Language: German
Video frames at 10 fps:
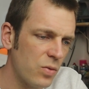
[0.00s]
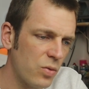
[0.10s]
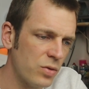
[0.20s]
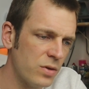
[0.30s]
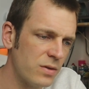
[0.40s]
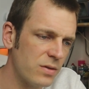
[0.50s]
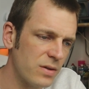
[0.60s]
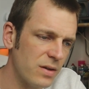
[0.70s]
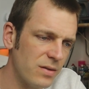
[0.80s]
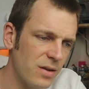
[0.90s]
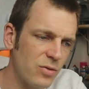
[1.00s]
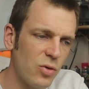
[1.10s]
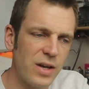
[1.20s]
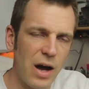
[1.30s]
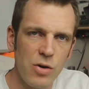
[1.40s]
und
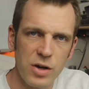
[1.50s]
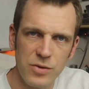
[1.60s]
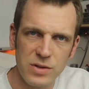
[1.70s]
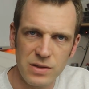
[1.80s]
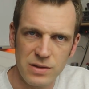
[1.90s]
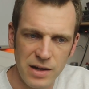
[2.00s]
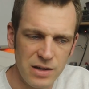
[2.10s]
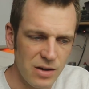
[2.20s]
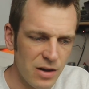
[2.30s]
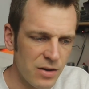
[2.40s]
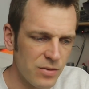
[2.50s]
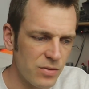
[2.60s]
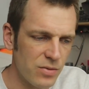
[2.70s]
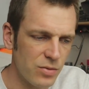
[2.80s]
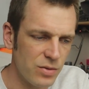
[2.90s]
natürlich auch ein gewisses Delta.
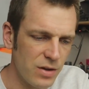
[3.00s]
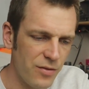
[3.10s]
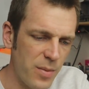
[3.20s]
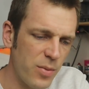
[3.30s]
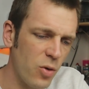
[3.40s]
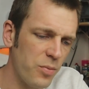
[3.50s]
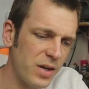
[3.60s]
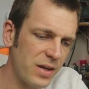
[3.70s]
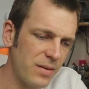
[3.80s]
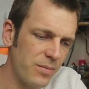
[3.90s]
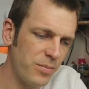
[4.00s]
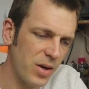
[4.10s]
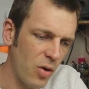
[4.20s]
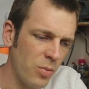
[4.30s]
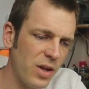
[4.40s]
Und eine Wärmepumpe
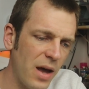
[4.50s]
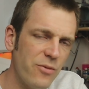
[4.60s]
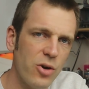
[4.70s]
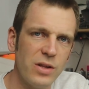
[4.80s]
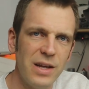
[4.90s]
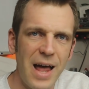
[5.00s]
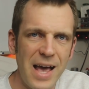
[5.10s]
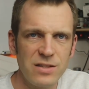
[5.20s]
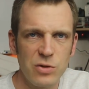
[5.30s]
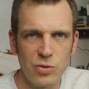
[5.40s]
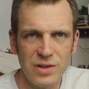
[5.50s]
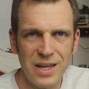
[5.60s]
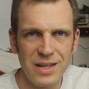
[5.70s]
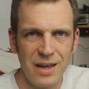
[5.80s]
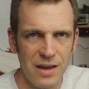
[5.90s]
bekommt einfach die Leistung
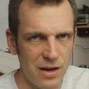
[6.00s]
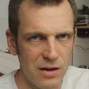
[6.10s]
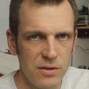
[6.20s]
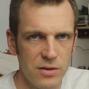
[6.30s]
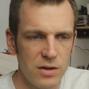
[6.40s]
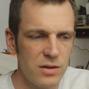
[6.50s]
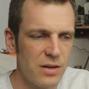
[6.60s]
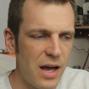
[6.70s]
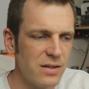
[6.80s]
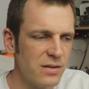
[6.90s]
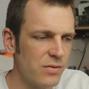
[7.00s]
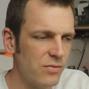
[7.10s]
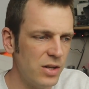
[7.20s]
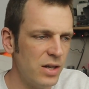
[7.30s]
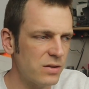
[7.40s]
nicht her. Ja. Das heißt,
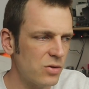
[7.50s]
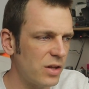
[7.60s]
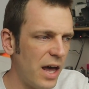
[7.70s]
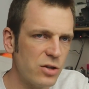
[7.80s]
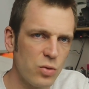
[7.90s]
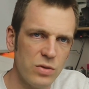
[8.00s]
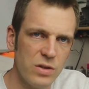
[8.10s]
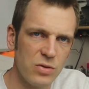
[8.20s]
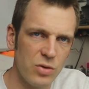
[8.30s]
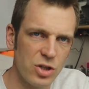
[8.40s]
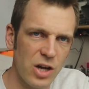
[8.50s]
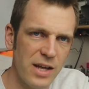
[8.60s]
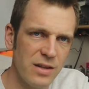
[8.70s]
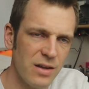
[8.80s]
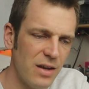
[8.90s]
wenn jetzt da drei Stunden die Sonne
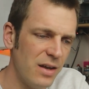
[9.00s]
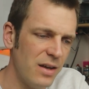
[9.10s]
scheint,